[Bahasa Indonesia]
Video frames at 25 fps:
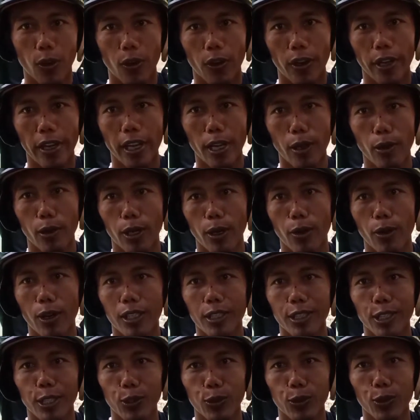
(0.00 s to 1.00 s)
Oke
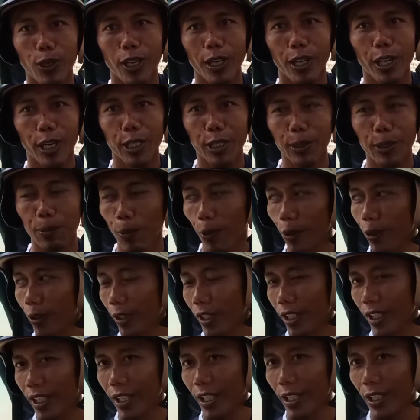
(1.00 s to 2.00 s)
kawan-kawan, saya sudah ada di spot
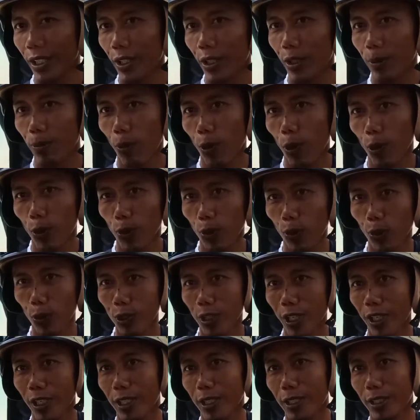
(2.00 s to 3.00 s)
nih. Spot dulu
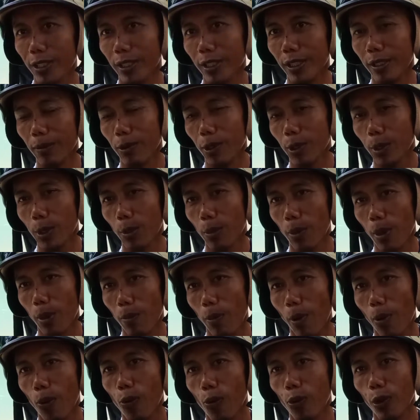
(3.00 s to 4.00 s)
saya di sini bersama
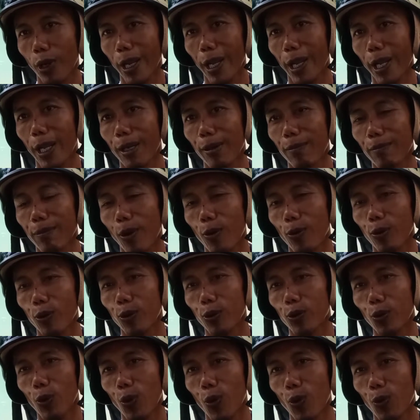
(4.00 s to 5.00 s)
Pak Unen, Pak
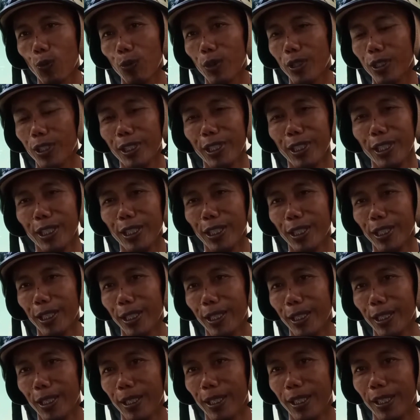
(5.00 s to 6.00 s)
Usup di sini nih.
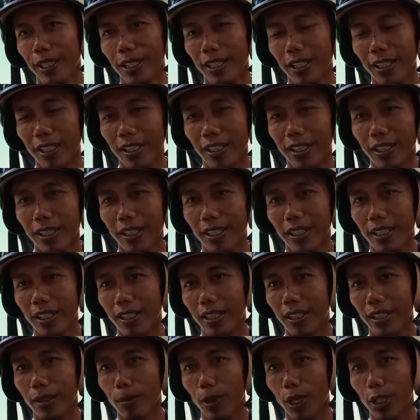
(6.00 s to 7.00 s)

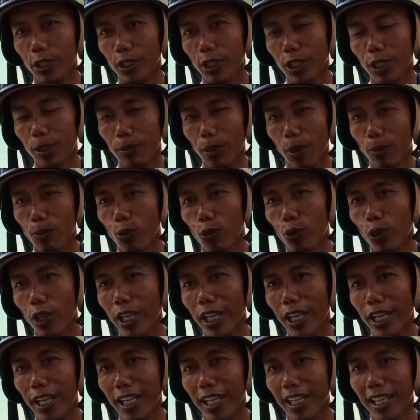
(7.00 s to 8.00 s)
Eh, mancing Pak
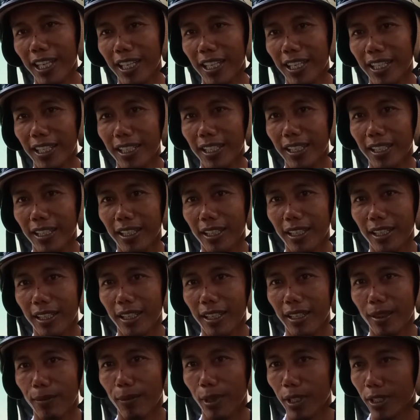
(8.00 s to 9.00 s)
Budi,
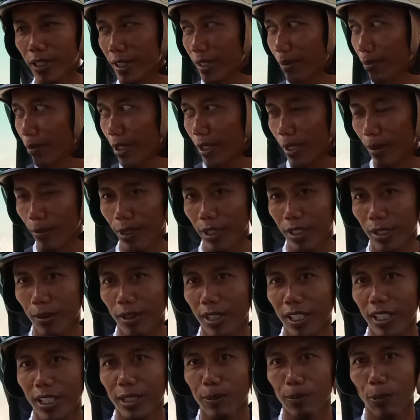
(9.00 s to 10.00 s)
Eh, mancing bersama-sama
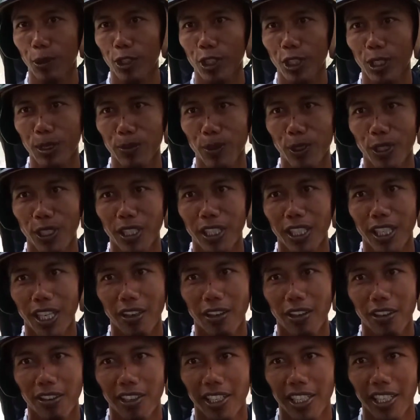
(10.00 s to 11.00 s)
di spotnya spot ini
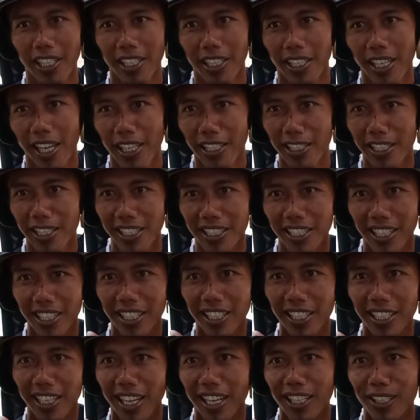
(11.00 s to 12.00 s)
kawan-kawan nih airnya
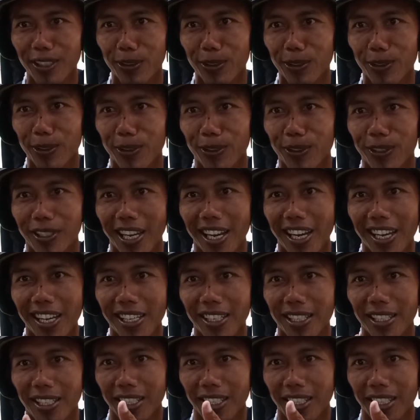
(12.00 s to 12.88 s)
jernih kan tuh ya